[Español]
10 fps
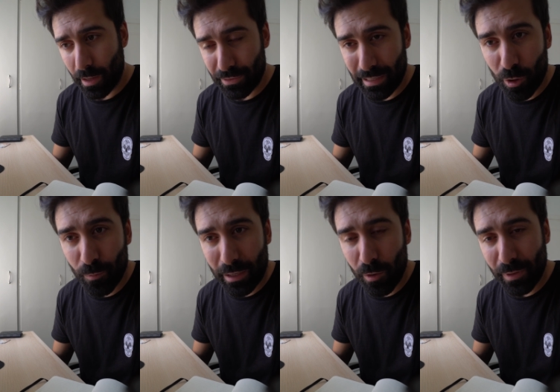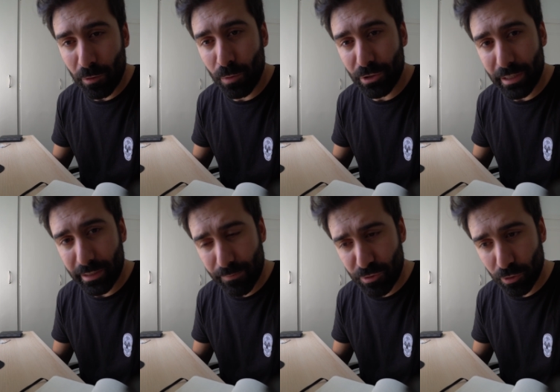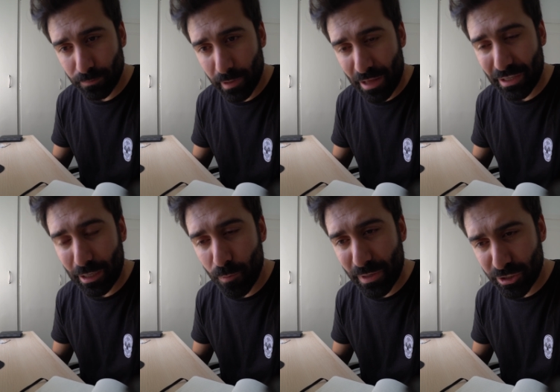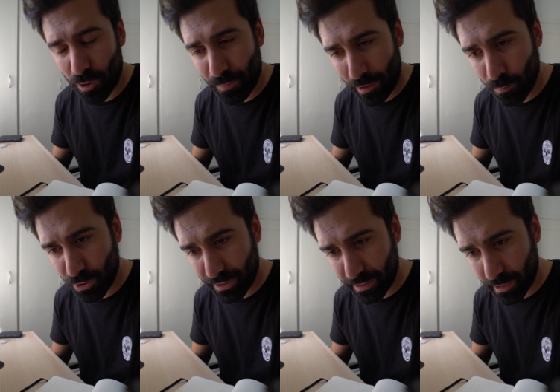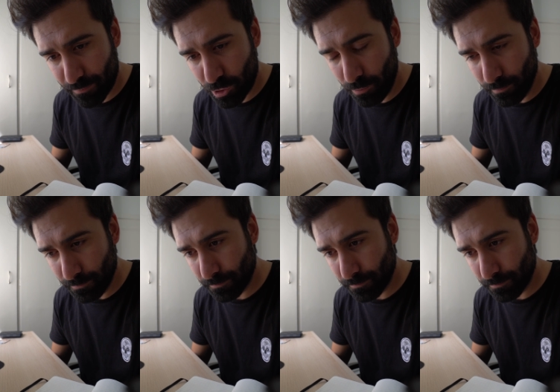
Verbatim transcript: ¿Hacer la compra es comprar un bote de ketchup? ¿Hacer la compra es comprar un bote de ketchup?